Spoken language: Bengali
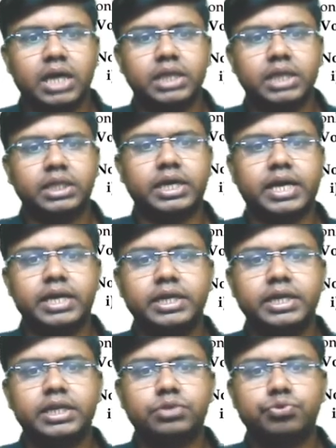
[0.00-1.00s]
দ্য
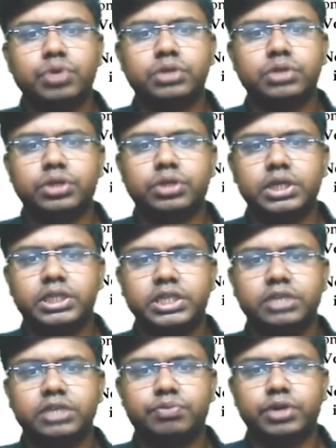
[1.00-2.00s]
ক্যান্ডিডেটস হু আর শর্ট
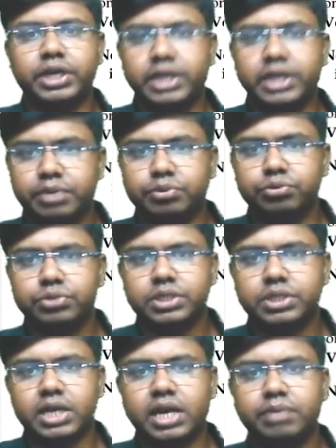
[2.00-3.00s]
লিস্টেড ফর ইন্টারভিউ
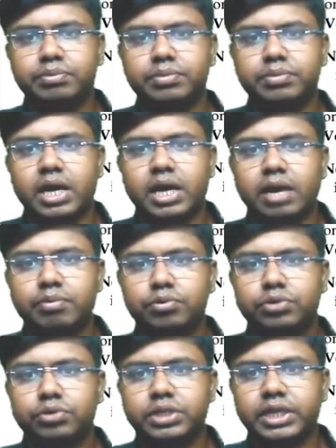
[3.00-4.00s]
শ্যাল
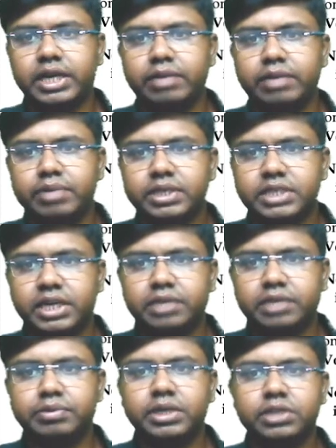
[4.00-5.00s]
আপলোড রিলিভেন্ট
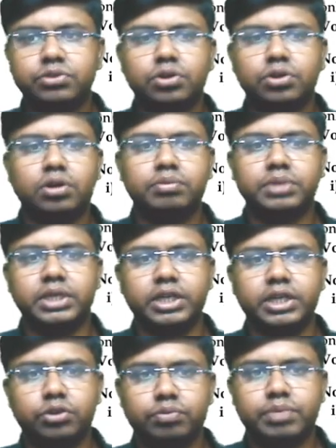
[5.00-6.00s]
সার্টিফিকেটস অফ
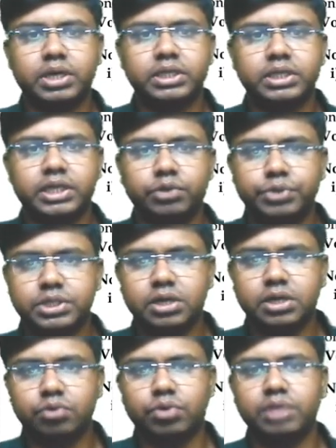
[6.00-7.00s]
ডেট অফ বার্থ
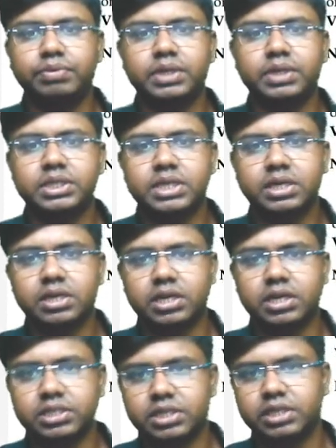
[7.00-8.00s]
এডুকেশনাল কোয়ালিফিকেশন
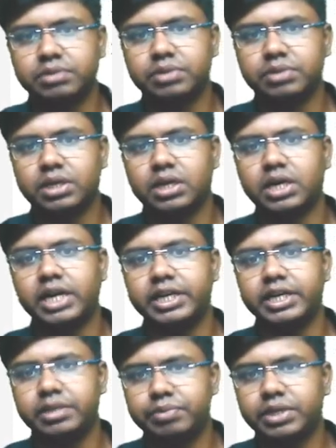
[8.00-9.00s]
কাস্ট সার্টি
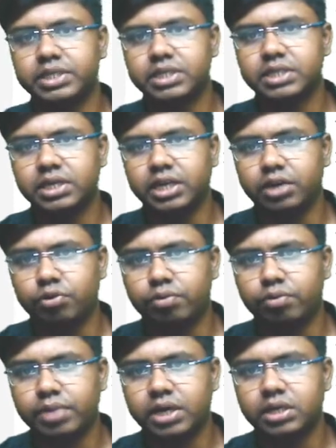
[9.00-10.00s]
আইডেন্টিফিকেশন
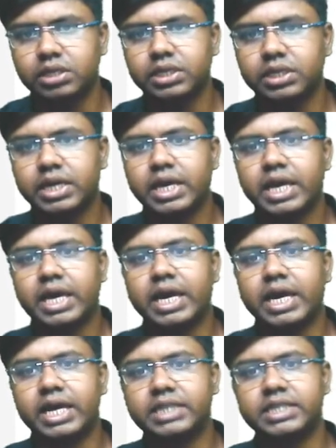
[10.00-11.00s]
এনরোলমেন্ট
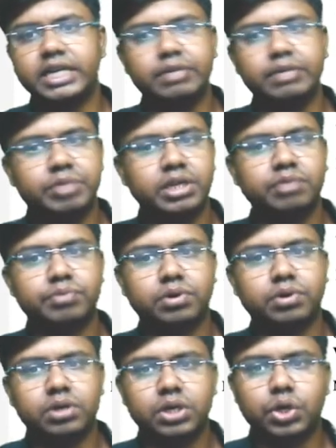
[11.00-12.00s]
অ্যাজ এন বি এফ
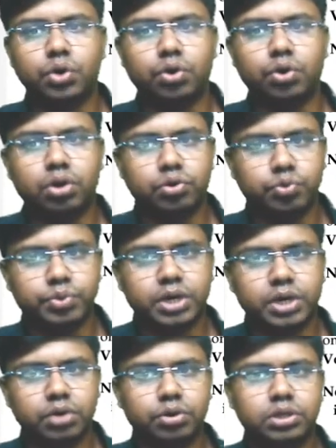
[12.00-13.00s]
অর
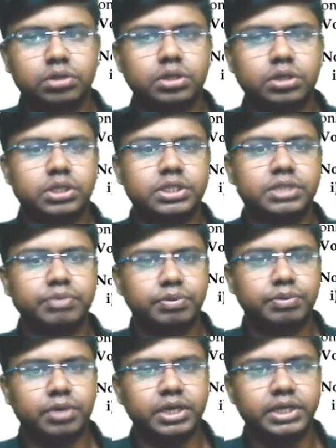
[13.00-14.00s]
হোমগার্ড অর
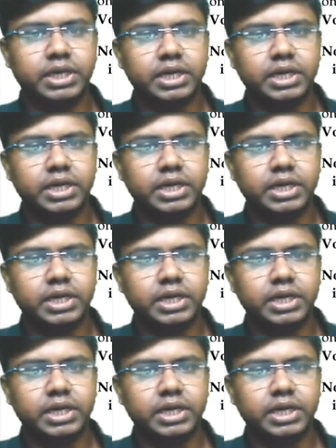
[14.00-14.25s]
সিভিক ভলেন্টিয়ার